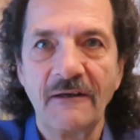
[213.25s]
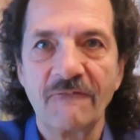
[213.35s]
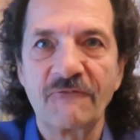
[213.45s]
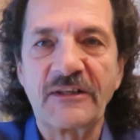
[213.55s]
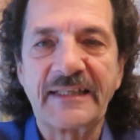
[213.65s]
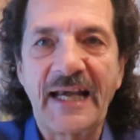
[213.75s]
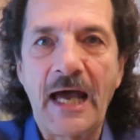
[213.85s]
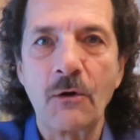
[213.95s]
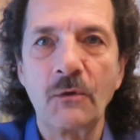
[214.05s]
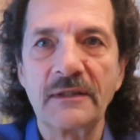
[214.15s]

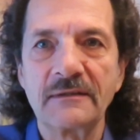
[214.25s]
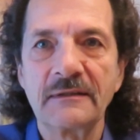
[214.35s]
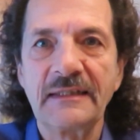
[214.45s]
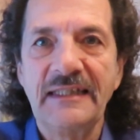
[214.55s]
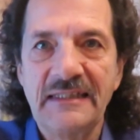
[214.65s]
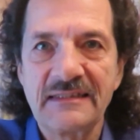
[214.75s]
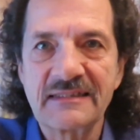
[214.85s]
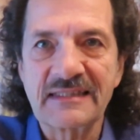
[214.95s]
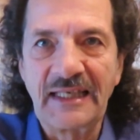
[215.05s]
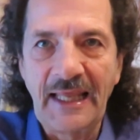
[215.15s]
Vertrauen
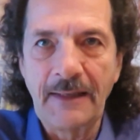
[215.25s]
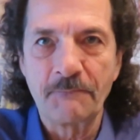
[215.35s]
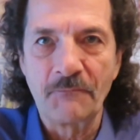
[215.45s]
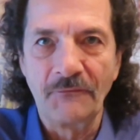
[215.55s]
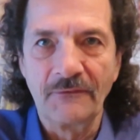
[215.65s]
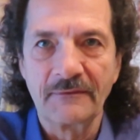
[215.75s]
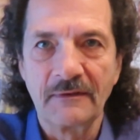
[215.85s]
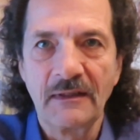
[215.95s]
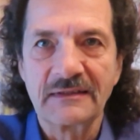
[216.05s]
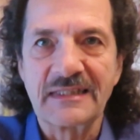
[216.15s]
ins Leben.
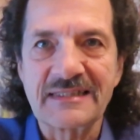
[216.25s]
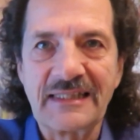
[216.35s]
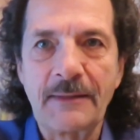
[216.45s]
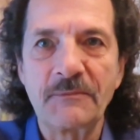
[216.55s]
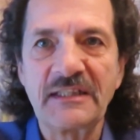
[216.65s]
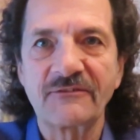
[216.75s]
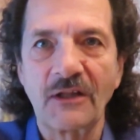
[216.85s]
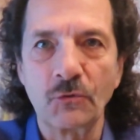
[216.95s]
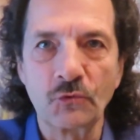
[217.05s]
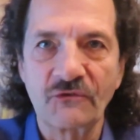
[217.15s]
Das Leben ist
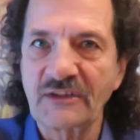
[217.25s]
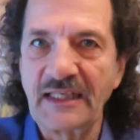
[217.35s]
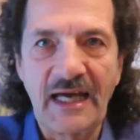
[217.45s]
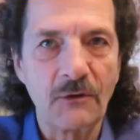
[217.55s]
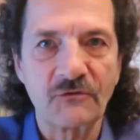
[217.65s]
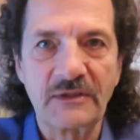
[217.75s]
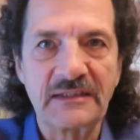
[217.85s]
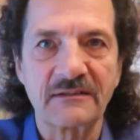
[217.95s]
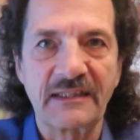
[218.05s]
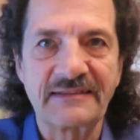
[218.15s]
an uns genauso
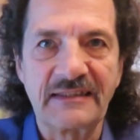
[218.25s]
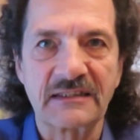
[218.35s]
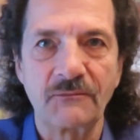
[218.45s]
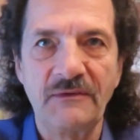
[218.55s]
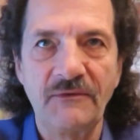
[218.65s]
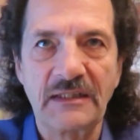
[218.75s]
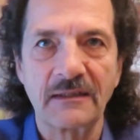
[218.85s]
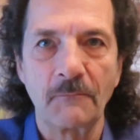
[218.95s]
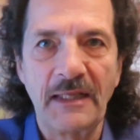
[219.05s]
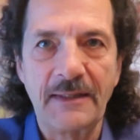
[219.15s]
interessiert wie wir
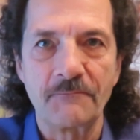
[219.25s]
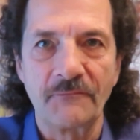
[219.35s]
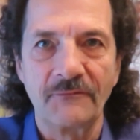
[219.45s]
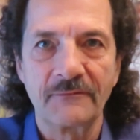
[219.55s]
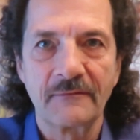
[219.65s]
am Leben.